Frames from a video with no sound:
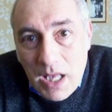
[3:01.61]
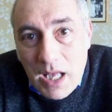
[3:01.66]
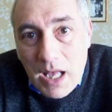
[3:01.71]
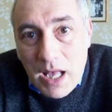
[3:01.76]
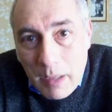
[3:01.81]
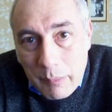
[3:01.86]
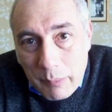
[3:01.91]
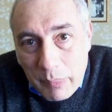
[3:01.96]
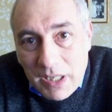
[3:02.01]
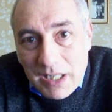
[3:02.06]

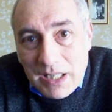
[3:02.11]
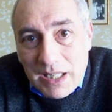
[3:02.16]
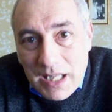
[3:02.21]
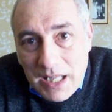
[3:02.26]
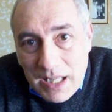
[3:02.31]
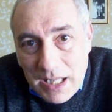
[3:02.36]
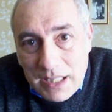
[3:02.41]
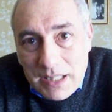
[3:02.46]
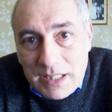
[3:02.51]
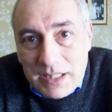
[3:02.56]
a
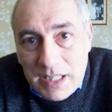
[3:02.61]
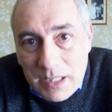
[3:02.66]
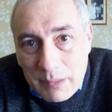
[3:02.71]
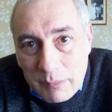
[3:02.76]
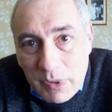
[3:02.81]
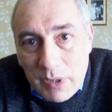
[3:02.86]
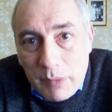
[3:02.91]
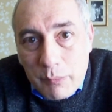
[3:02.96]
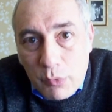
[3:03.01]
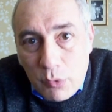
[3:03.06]
parlare sempre
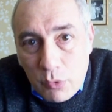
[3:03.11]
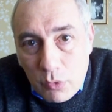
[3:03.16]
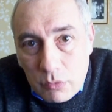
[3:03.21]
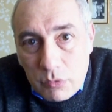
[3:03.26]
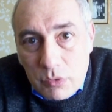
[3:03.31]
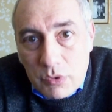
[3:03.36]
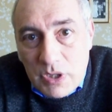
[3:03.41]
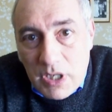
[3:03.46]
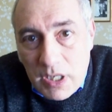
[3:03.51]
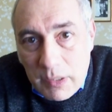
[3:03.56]
di più,
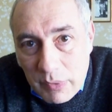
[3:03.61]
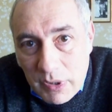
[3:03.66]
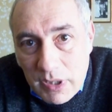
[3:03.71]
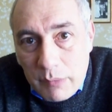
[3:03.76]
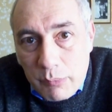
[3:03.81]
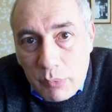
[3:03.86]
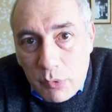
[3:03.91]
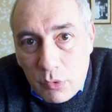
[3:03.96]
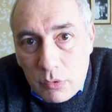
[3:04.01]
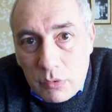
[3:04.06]
sempre di
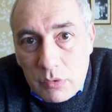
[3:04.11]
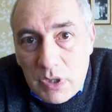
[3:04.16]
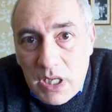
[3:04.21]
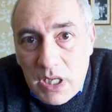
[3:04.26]
più